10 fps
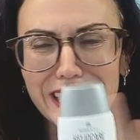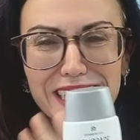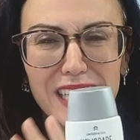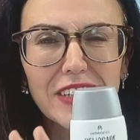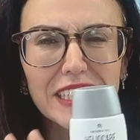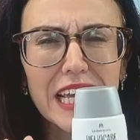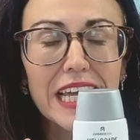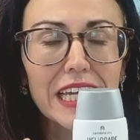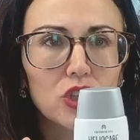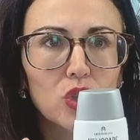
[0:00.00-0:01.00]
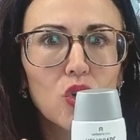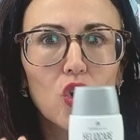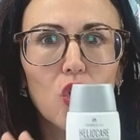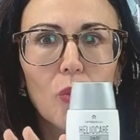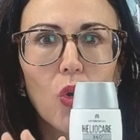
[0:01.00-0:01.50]
sabes que son
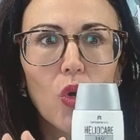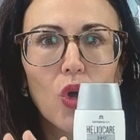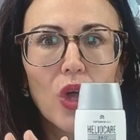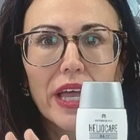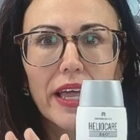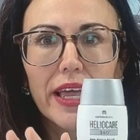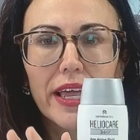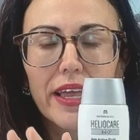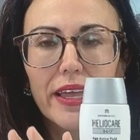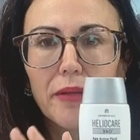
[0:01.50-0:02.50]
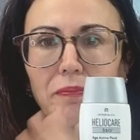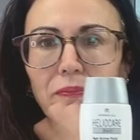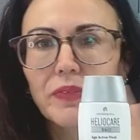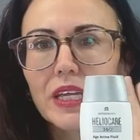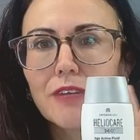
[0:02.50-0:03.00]
como
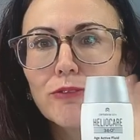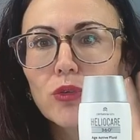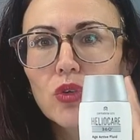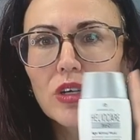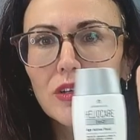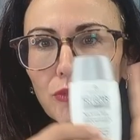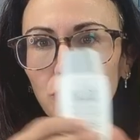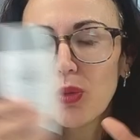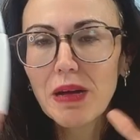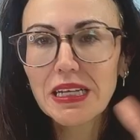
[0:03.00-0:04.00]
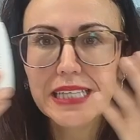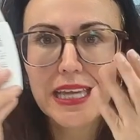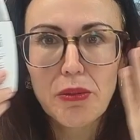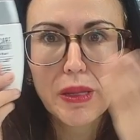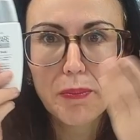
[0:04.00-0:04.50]
eh, el full, full mat
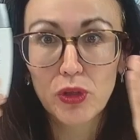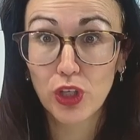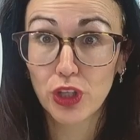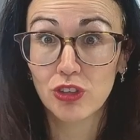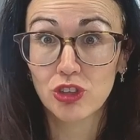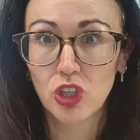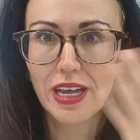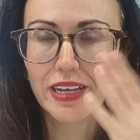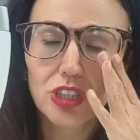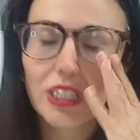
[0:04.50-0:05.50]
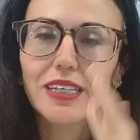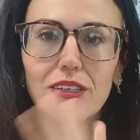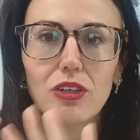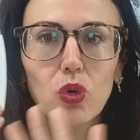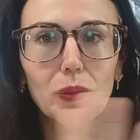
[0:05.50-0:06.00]
de, protección solar, o sea,
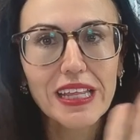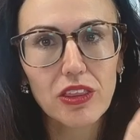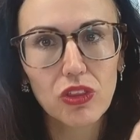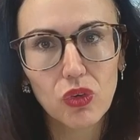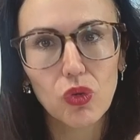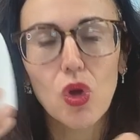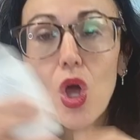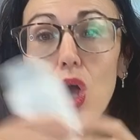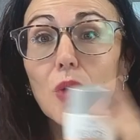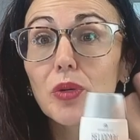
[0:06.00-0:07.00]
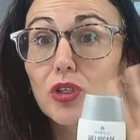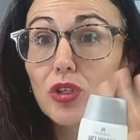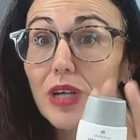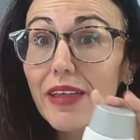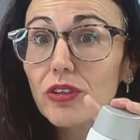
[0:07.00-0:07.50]
cubre todo. Por otro
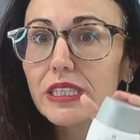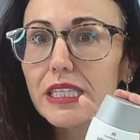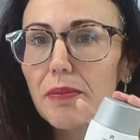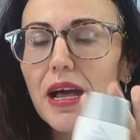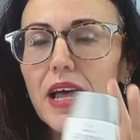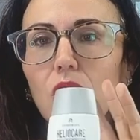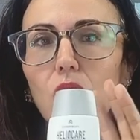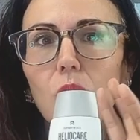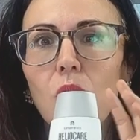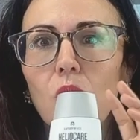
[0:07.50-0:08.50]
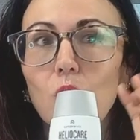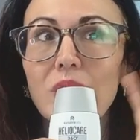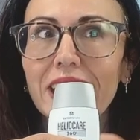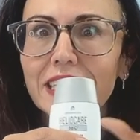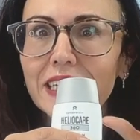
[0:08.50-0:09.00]
lado, lleva como
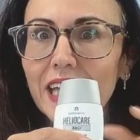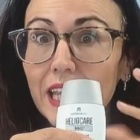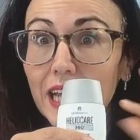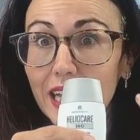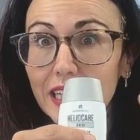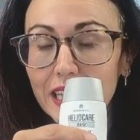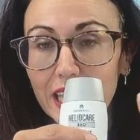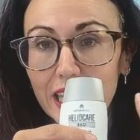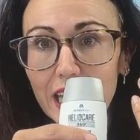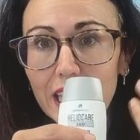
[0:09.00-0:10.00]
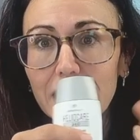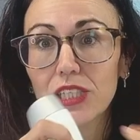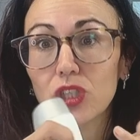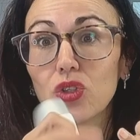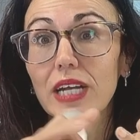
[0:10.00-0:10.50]
una triada antiedad, que
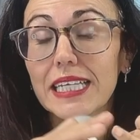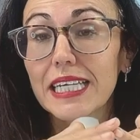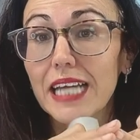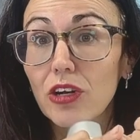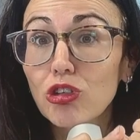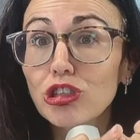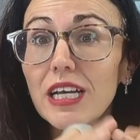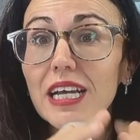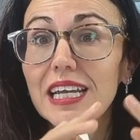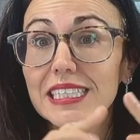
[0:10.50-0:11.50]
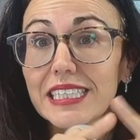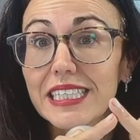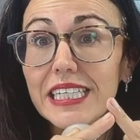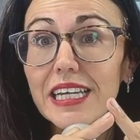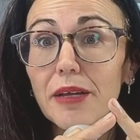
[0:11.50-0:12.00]
son la trealosa, la
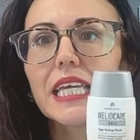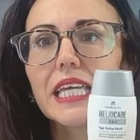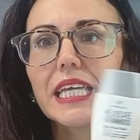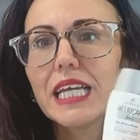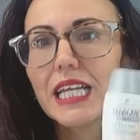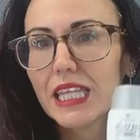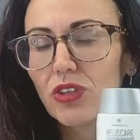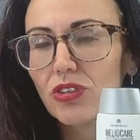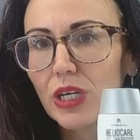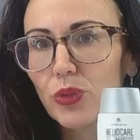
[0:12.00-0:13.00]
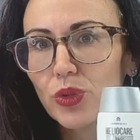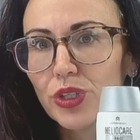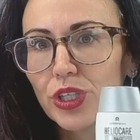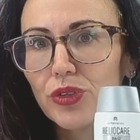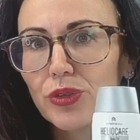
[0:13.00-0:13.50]
serina y el ácido hialurónico.